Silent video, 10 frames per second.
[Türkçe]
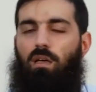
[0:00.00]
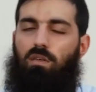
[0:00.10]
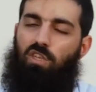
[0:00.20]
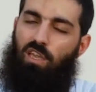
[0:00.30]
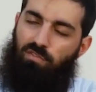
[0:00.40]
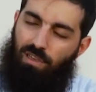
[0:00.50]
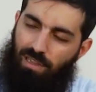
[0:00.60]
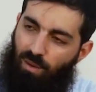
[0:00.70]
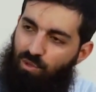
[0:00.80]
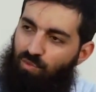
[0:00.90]
e,
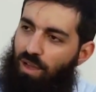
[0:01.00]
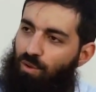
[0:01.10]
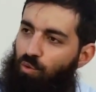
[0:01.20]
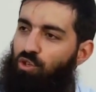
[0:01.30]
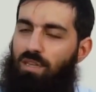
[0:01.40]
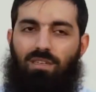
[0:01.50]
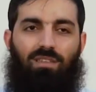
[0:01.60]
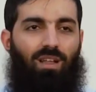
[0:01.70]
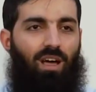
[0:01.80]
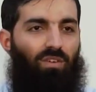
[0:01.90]
zayıflıklarımız var. Üç
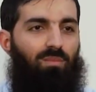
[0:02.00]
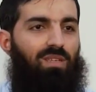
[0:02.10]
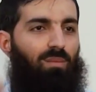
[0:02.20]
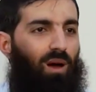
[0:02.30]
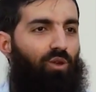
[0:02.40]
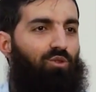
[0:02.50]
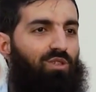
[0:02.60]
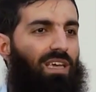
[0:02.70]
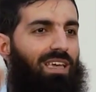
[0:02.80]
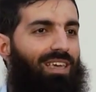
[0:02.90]
asırdır kafamıza balıyoruz.
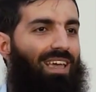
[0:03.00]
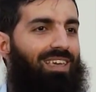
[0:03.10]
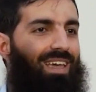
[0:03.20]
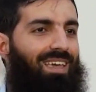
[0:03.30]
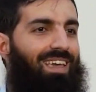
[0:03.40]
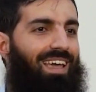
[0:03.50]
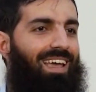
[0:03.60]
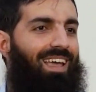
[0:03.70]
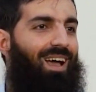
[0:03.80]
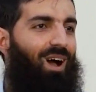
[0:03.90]
Ye ye ye
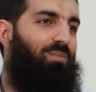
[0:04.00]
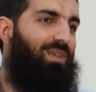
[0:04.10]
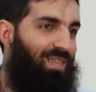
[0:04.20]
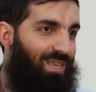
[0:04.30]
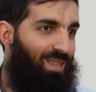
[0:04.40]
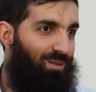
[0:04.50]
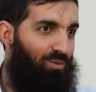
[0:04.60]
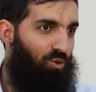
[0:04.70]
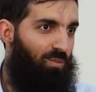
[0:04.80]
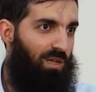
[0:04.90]
ye. Kaybettik
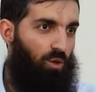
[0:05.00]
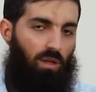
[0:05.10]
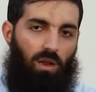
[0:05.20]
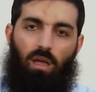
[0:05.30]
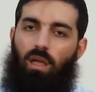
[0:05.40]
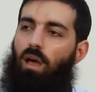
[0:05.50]
kendimizi ümmet olarak.